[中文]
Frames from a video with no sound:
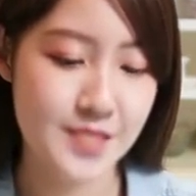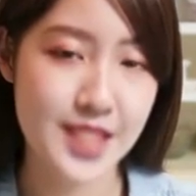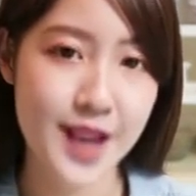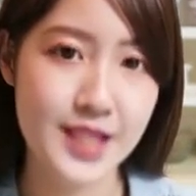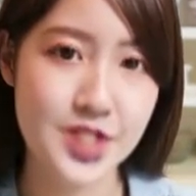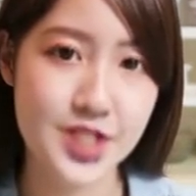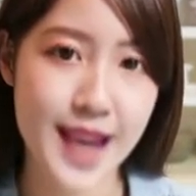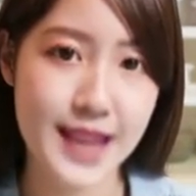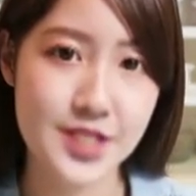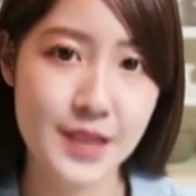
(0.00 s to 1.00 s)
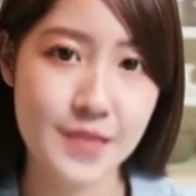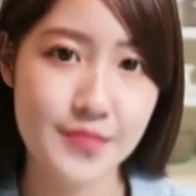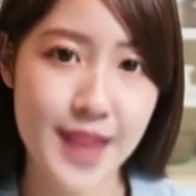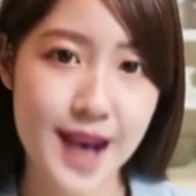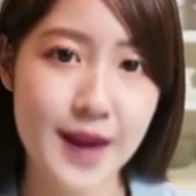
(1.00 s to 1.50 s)
虽然只是亚军，
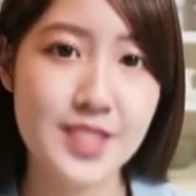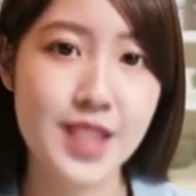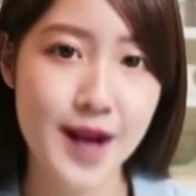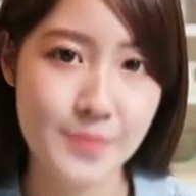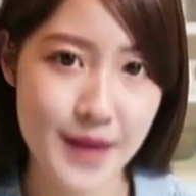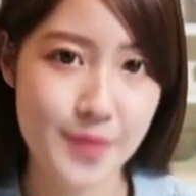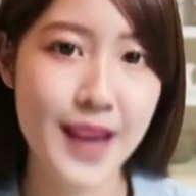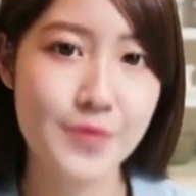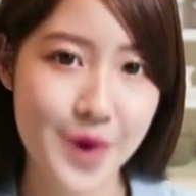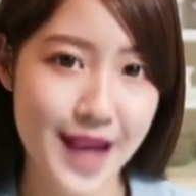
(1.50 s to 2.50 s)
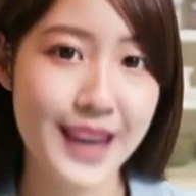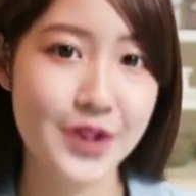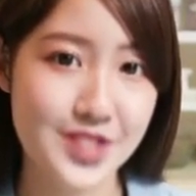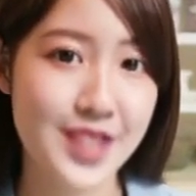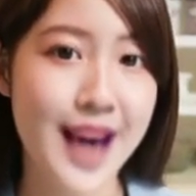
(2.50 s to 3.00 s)
但含金量满满，未来
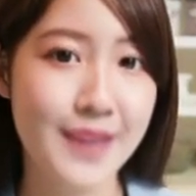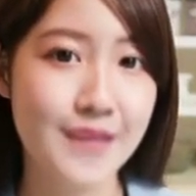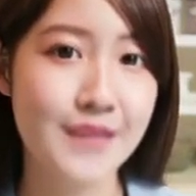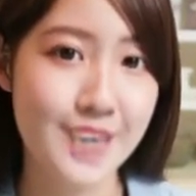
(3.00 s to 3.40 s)
可期啊。